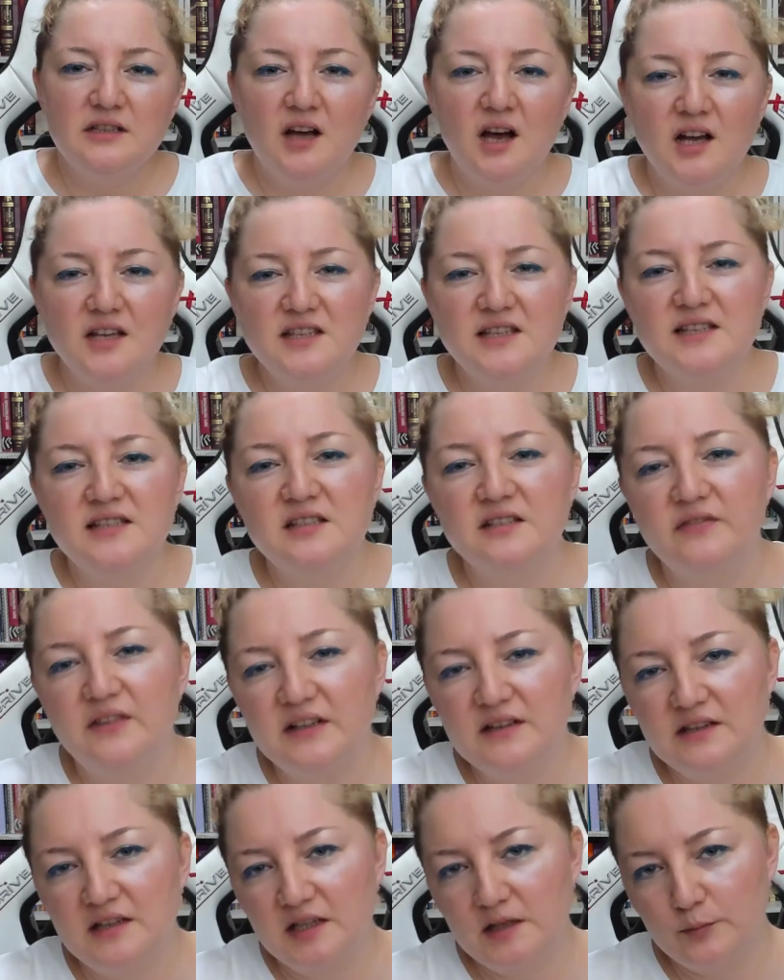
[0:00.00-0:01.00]
hangi
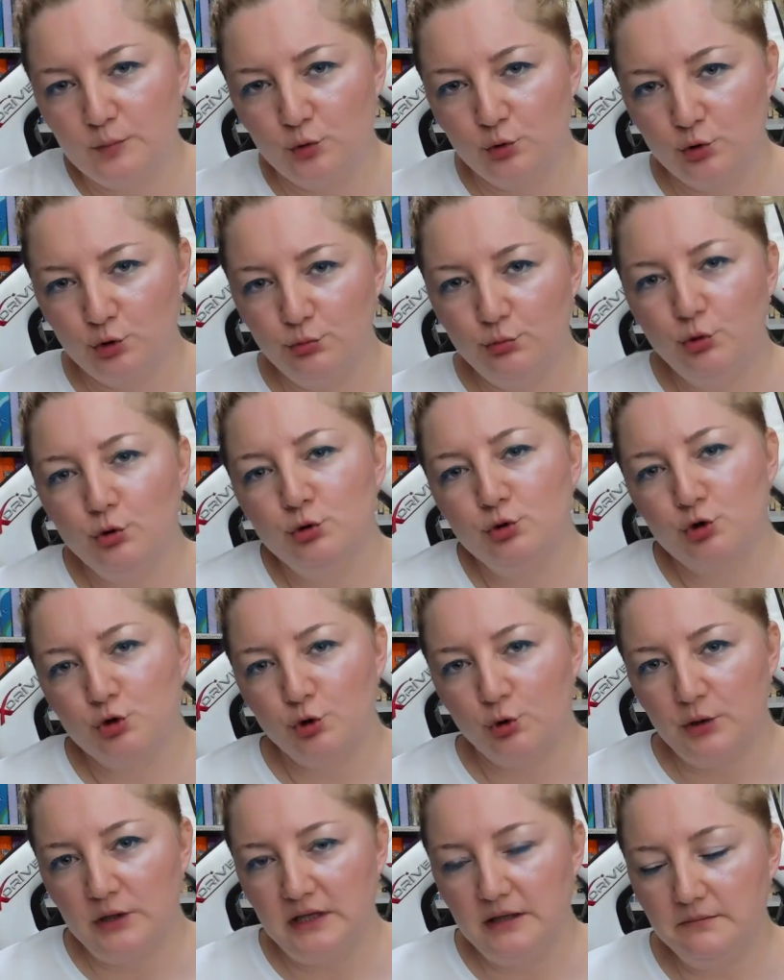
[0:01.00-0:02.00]
sıfatla yapıyorum onu
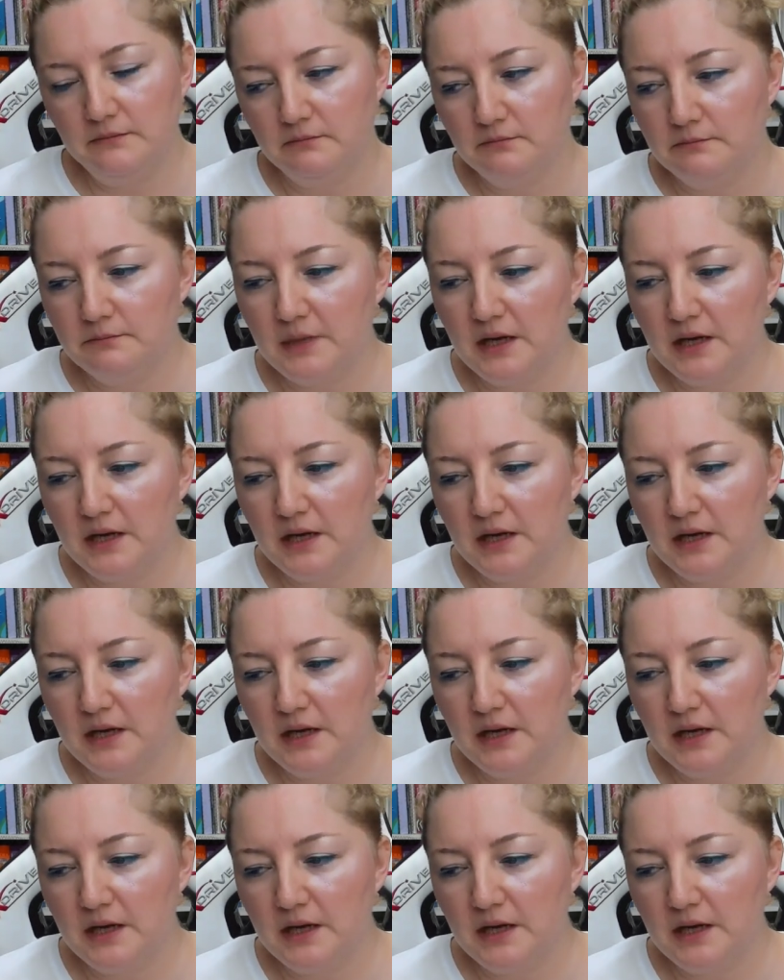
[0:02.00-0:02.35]
söyleyeyim.